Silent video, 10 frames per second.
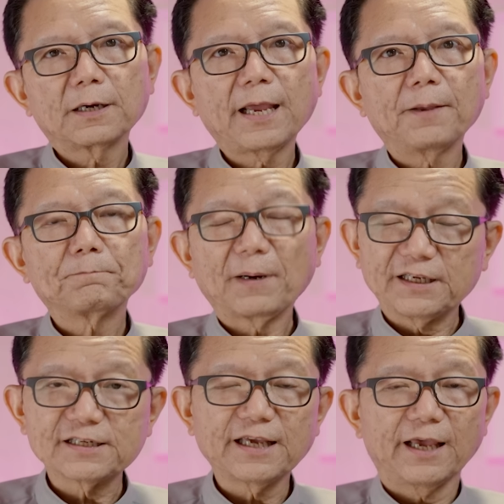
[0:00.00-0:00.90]
ได้ป
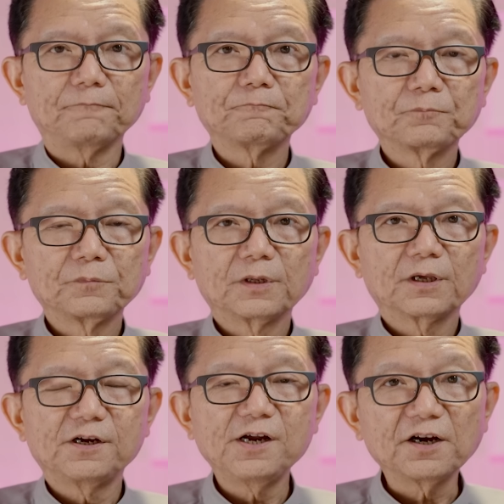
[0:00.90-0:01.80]
ฏิเสธ
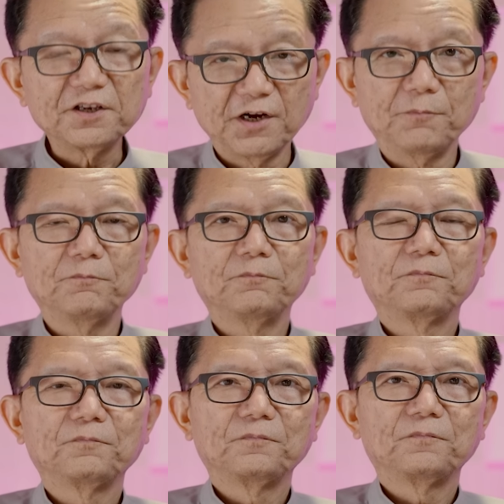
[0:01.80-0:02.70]
เครื่องดื่ม
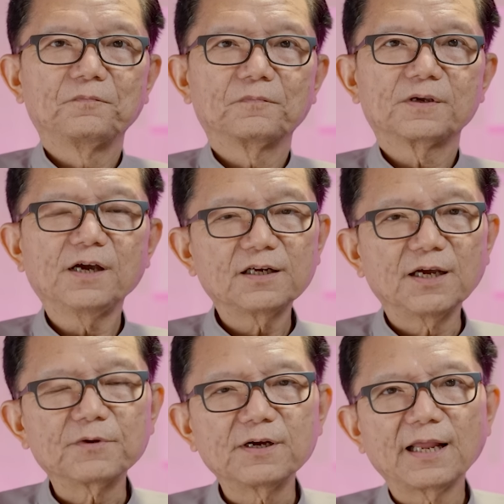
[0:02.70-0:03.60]
เครื่อง
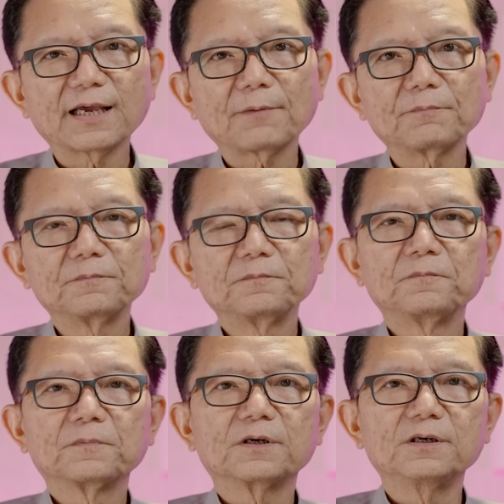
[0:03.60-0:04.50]
ดื่มคืออะไรครับ
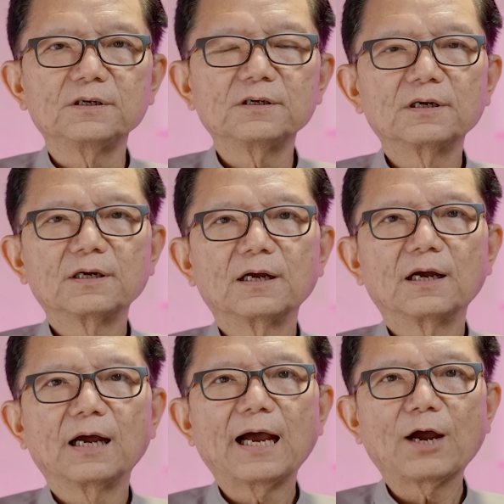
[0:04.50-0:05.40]
คือ
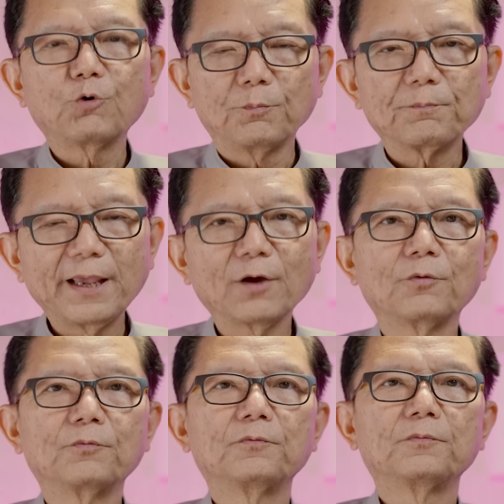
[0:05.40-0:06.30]
องุ่นเปรี้ยว
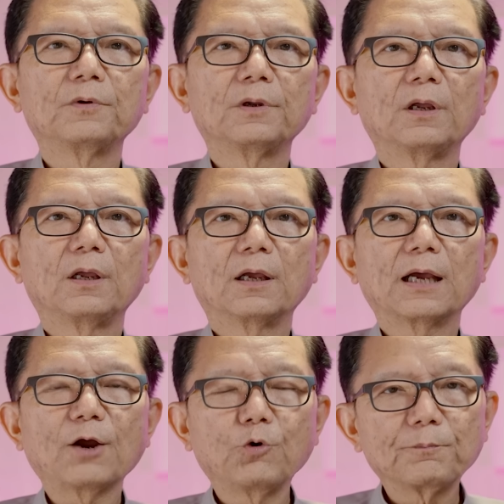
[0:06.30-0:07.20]

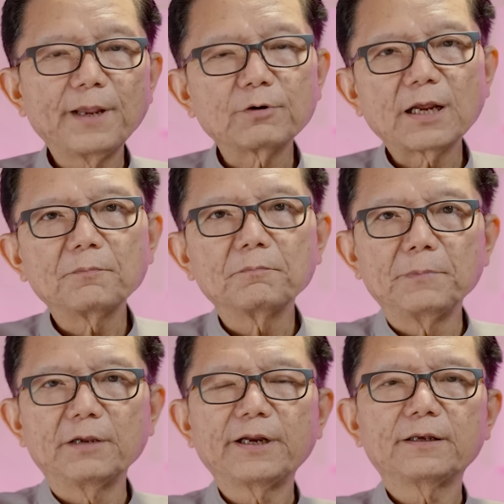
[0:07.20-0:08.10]
องุ่นเปรี้ยวนั้น
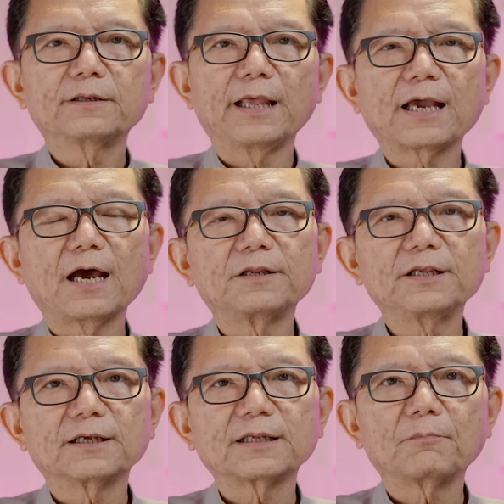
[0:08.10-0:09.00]
มีฤทธิ์ในการที่
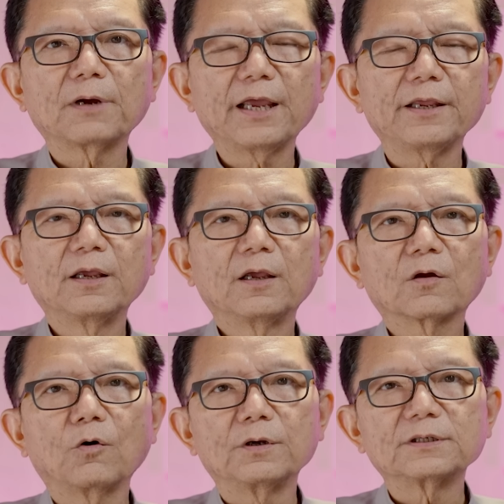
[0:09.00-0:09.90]
จะทำให้
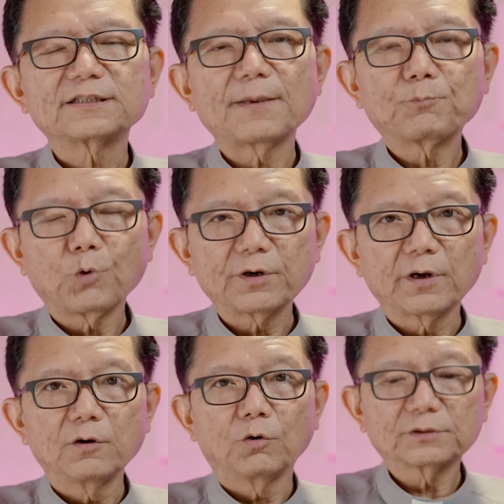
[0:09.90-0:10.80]
คนจะเจ็บปวดน้
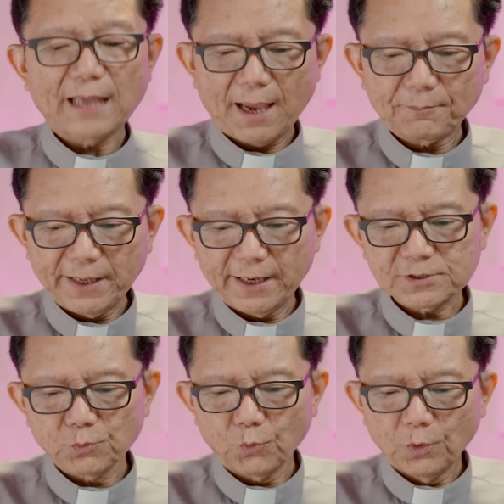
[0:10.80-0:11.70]
อยลง แต่พระเย
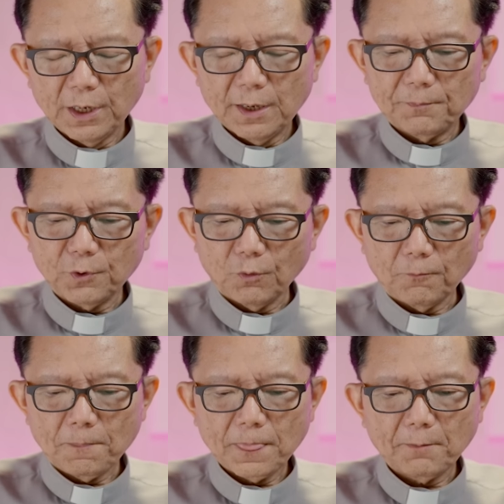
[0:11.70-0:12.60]
ซูพระอง
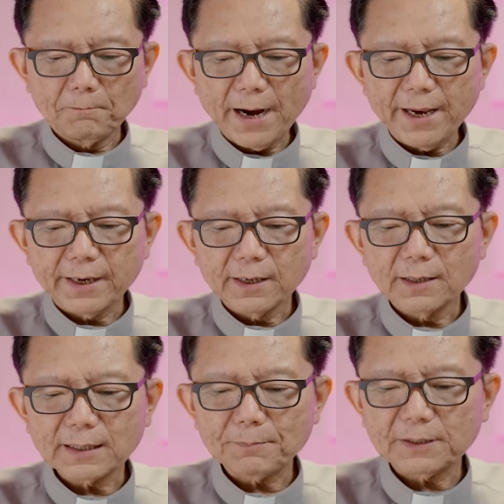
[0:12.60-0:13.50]
ค์ไม่
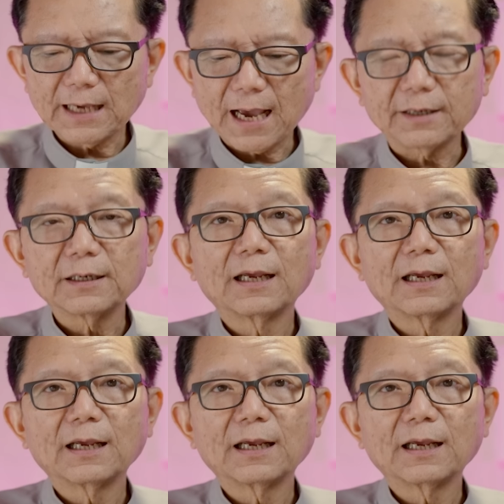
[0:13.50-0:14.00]
รับประทาน